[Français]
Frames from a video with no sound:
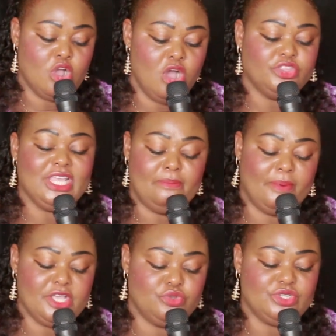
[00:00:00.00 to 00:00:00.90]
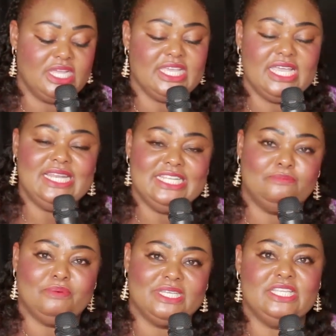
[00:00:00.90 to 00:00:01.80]
quand elle prêche, on sent qu'il y a
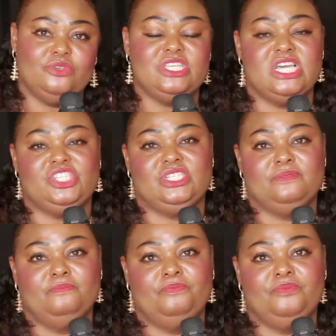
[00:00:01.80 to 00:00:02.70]
l'esprit de Dieu qui agit.